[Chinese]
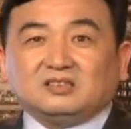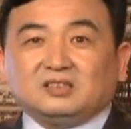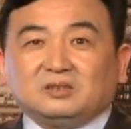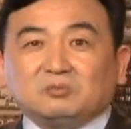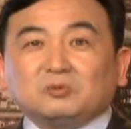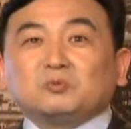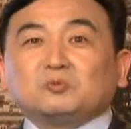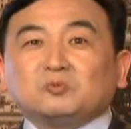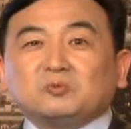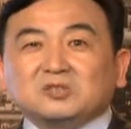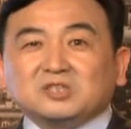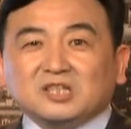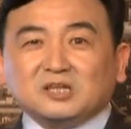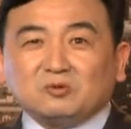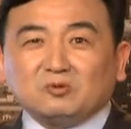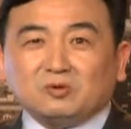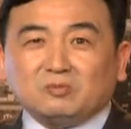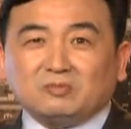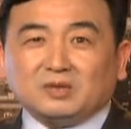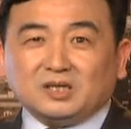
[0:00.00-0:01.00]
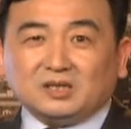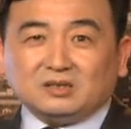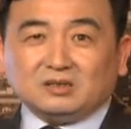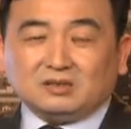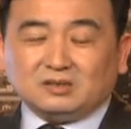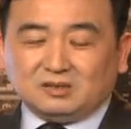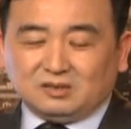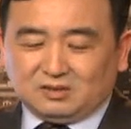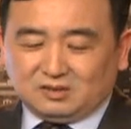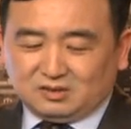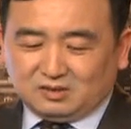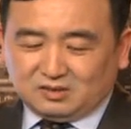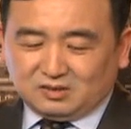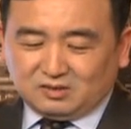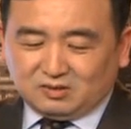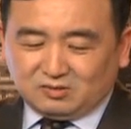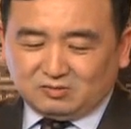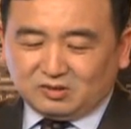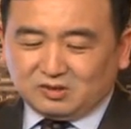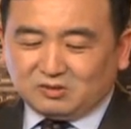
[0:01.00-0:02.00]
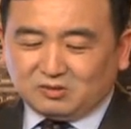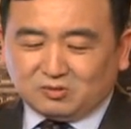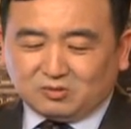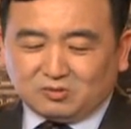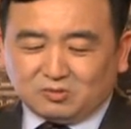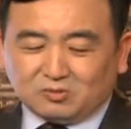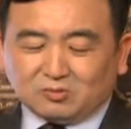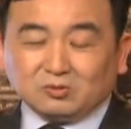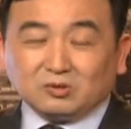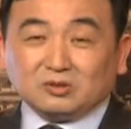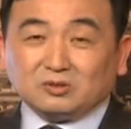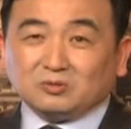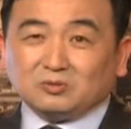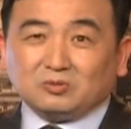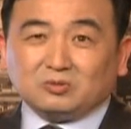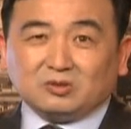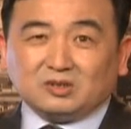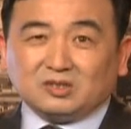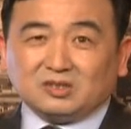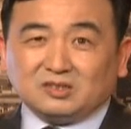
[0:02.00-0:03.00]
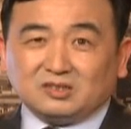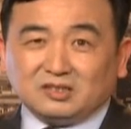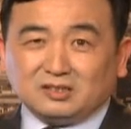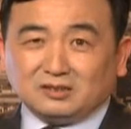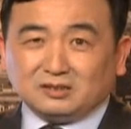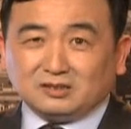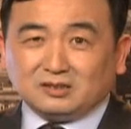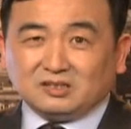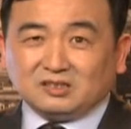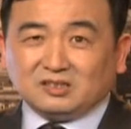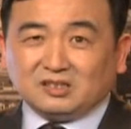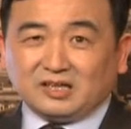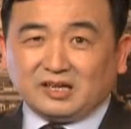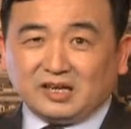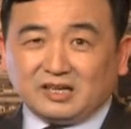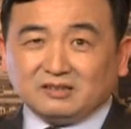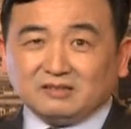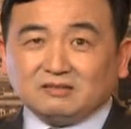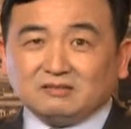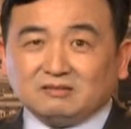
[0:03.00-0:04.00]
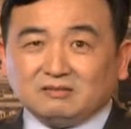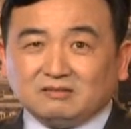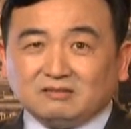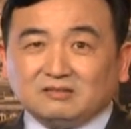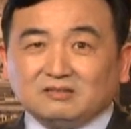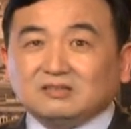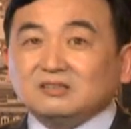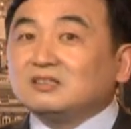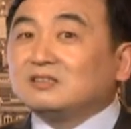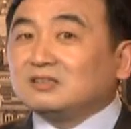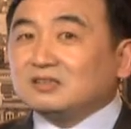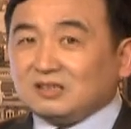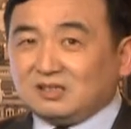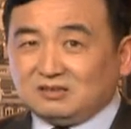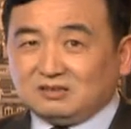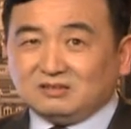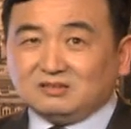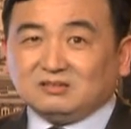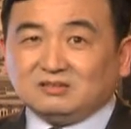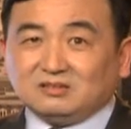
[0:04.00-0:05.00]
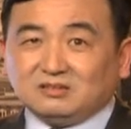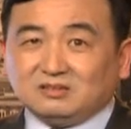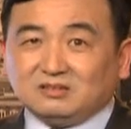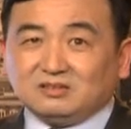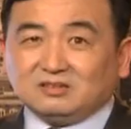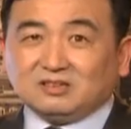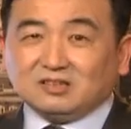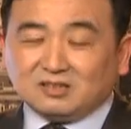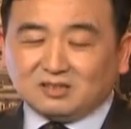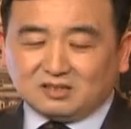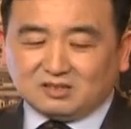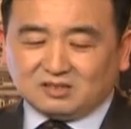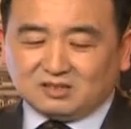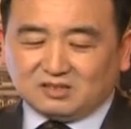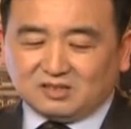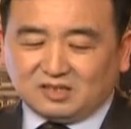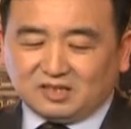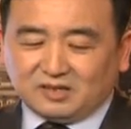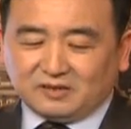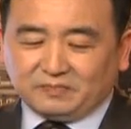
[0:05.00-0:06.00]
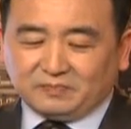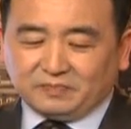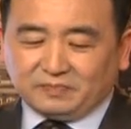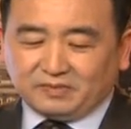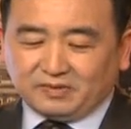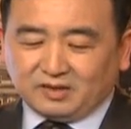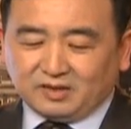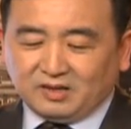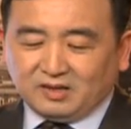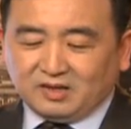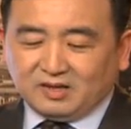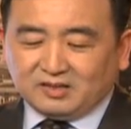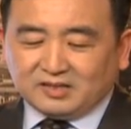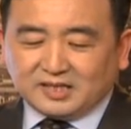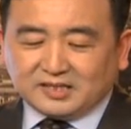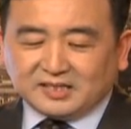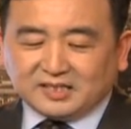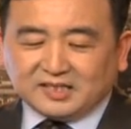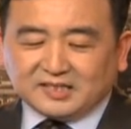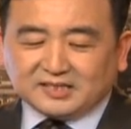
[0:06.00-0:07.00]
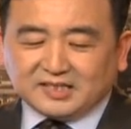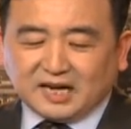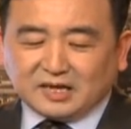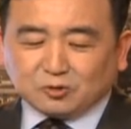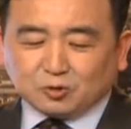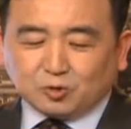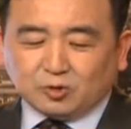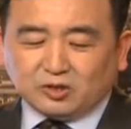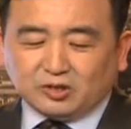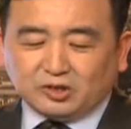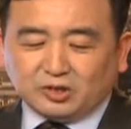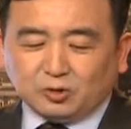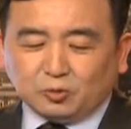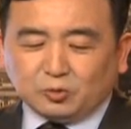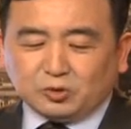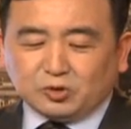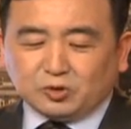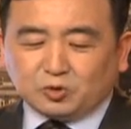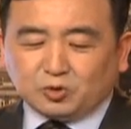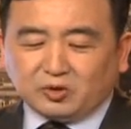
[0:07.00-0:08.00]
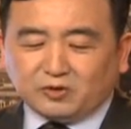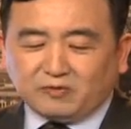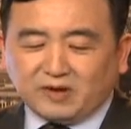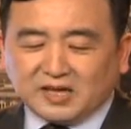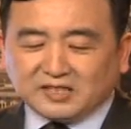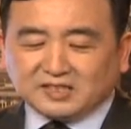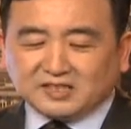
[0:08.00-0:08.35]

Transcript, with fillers: 你不是无神论吗？所以有时候我就觉得人可怜，真的是可怜。他接着讲说，由于缺乏